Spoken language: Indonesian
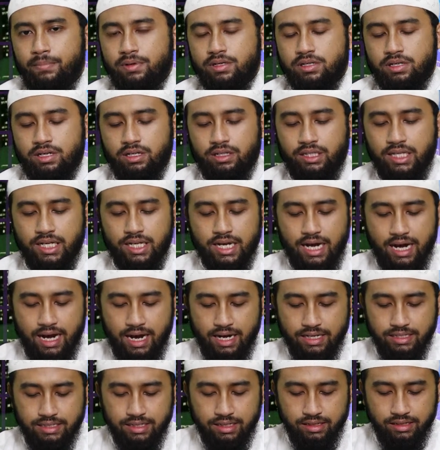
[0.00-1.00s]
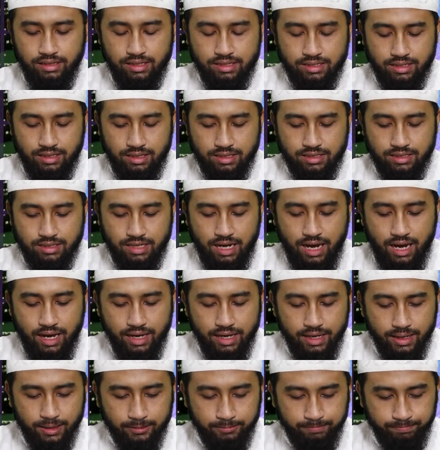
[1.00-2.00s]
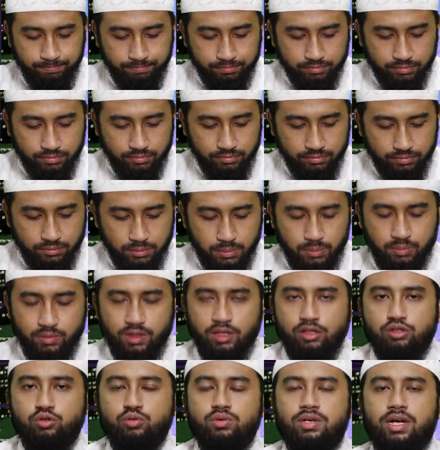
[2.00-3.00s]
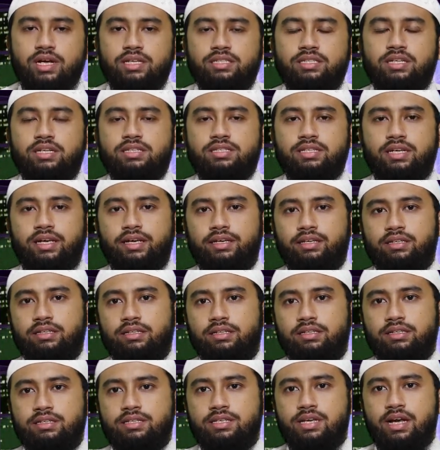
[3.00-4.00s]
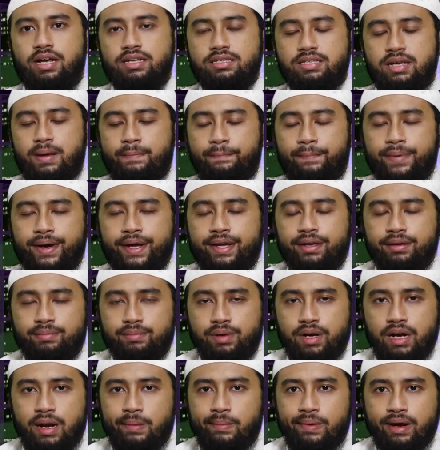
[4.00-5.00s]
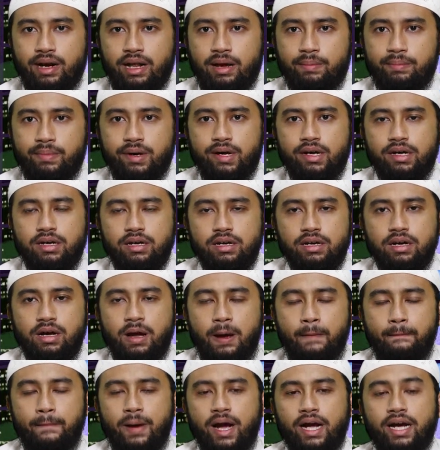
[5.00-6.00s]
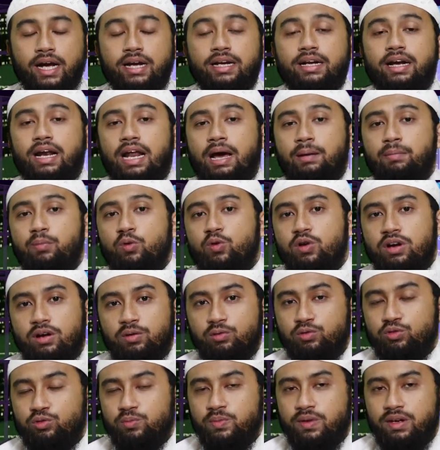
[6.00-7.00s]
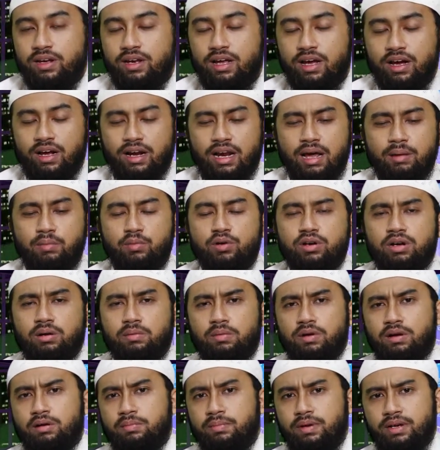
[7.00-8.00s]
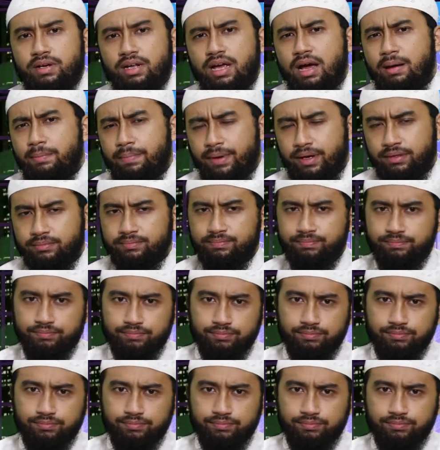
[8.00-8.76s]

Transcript: Ketika hajatnya selesai, sudah selesai. Jangan sampai berlama-lama bahkan ngelamun. Naudzubillah ngelamun dalam kamar mandi. Apa?